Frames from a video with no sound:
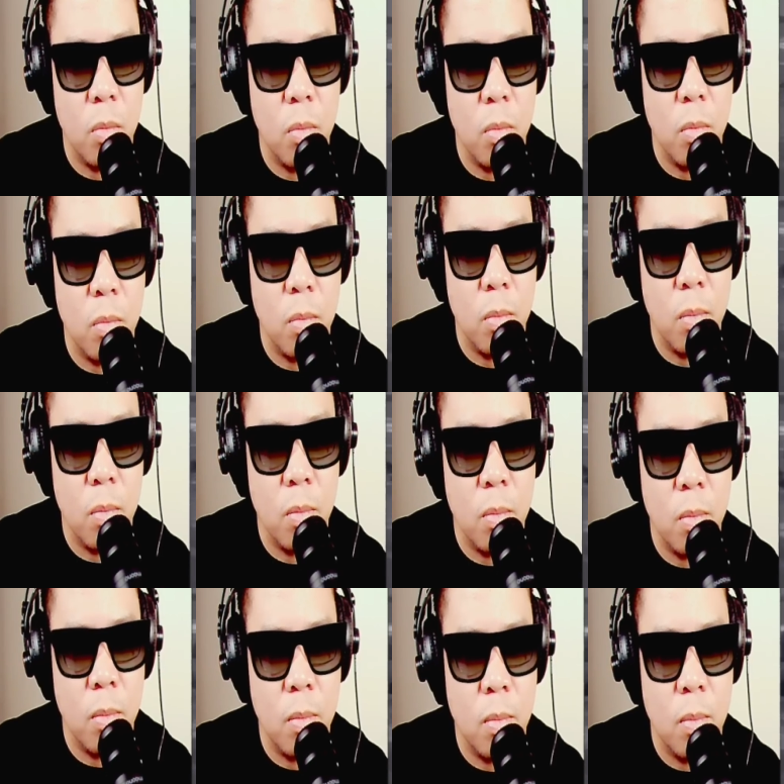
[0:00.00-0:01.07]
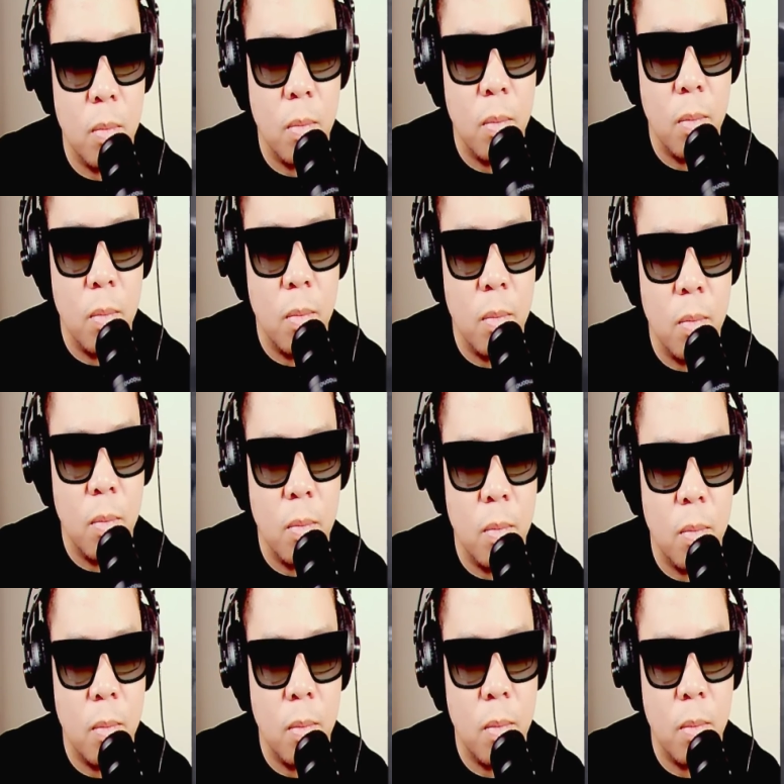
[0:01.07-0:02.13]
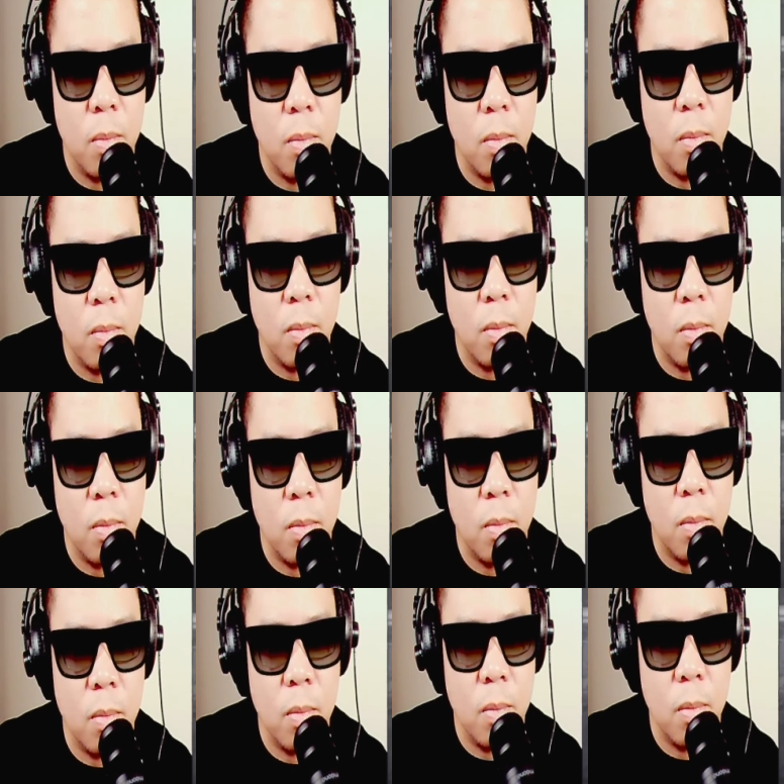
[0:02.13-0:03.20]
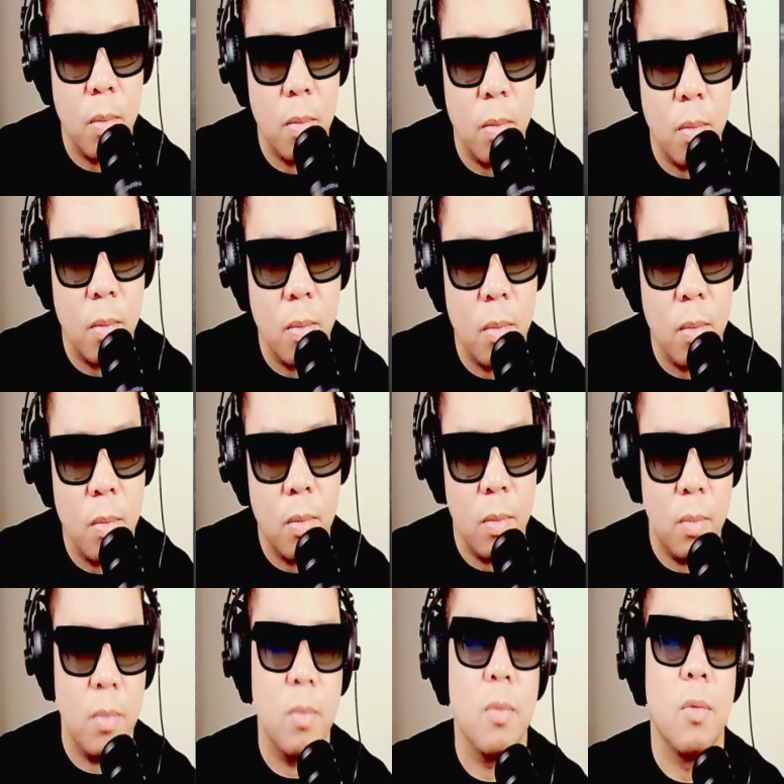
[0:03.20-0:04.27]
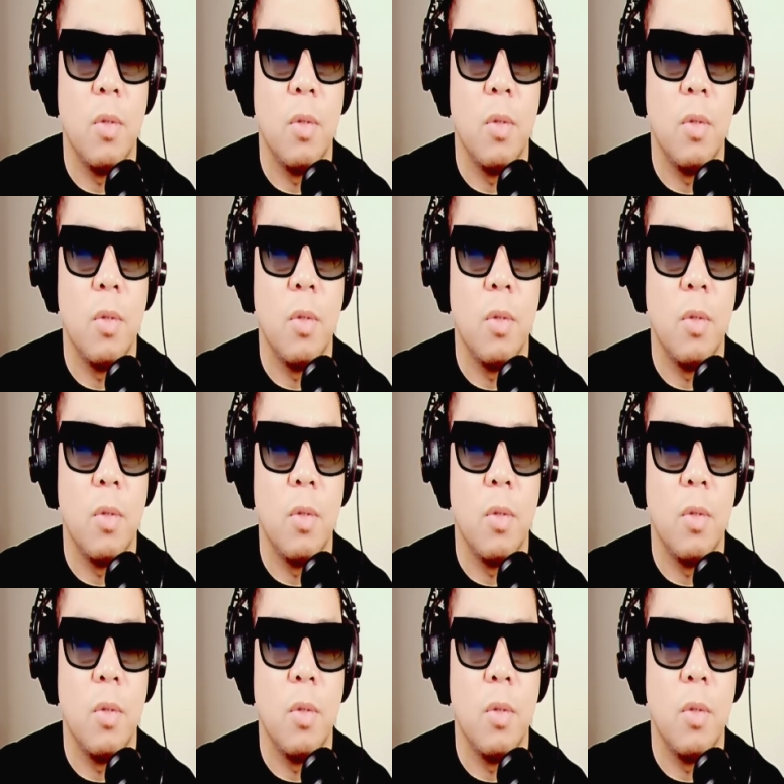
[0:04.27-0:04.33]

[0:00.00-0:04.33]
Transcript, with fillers: ay kasing interesante din ng mga kakaibang spekulasyon.